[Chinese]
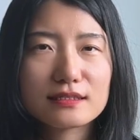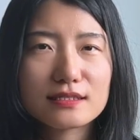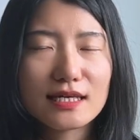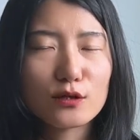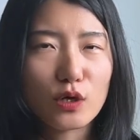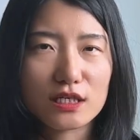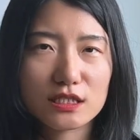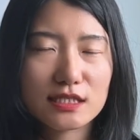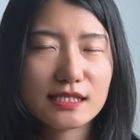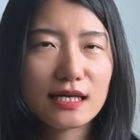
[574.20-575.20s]
在短
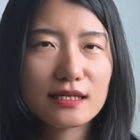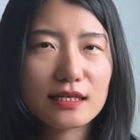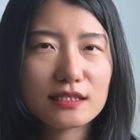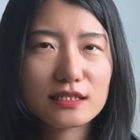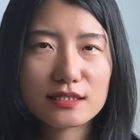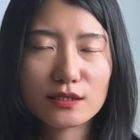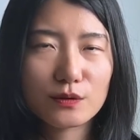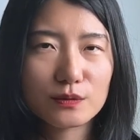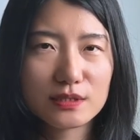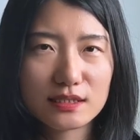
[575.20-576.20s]
时间内，这些
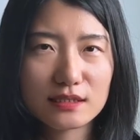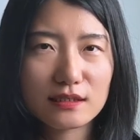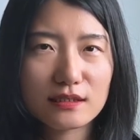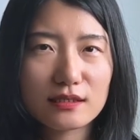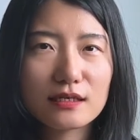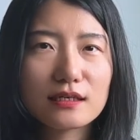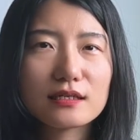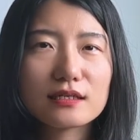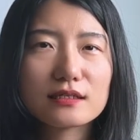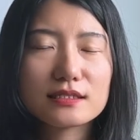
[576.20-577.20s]
公司
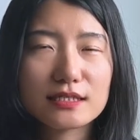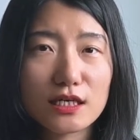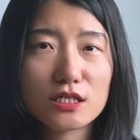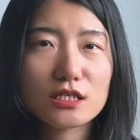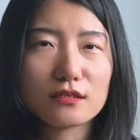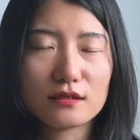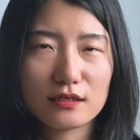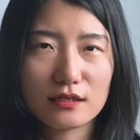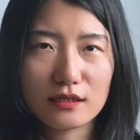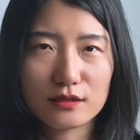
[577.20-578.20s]
节省
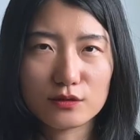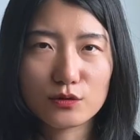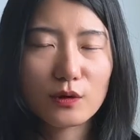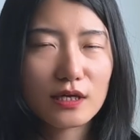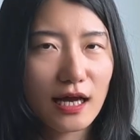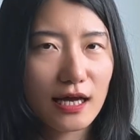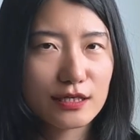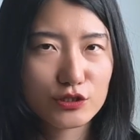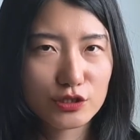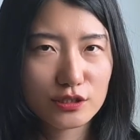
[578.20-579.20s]
了很多开
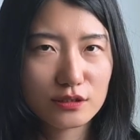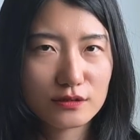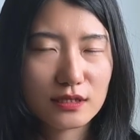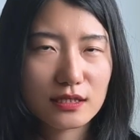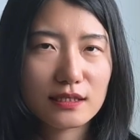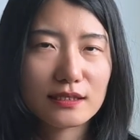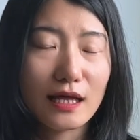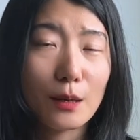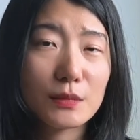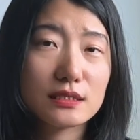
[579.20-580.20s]
支，
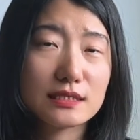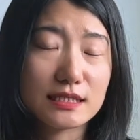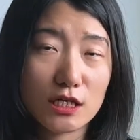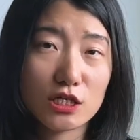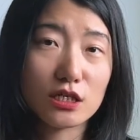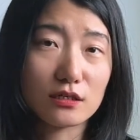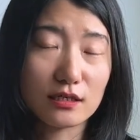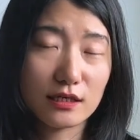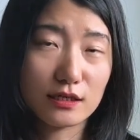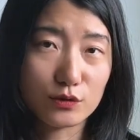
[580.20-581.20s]
他们节省了
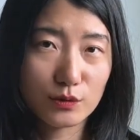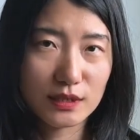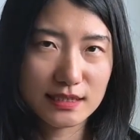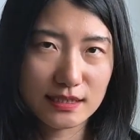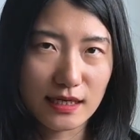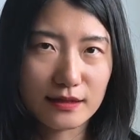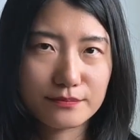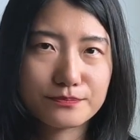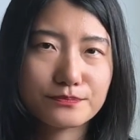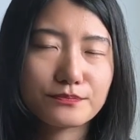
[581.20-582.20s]
很多钱，
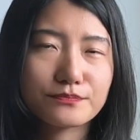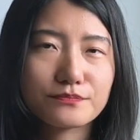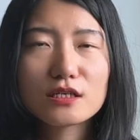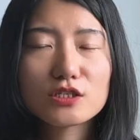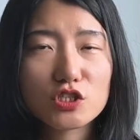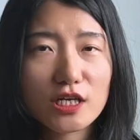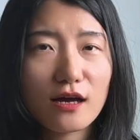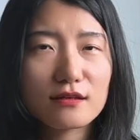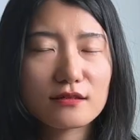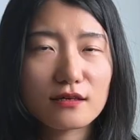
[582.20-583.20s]
这
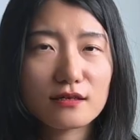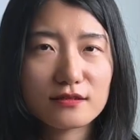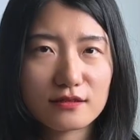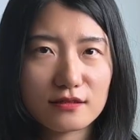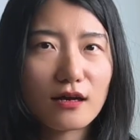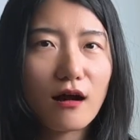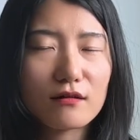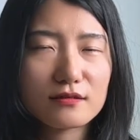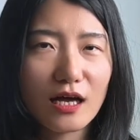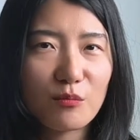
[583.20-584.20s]
样呢，提高
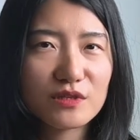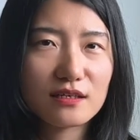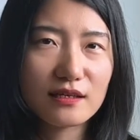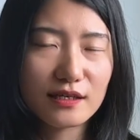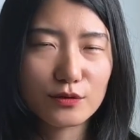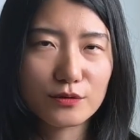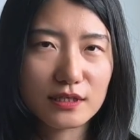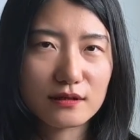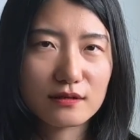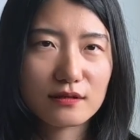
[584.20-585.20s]
了他们的利
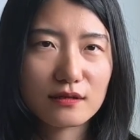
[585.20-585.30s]
润。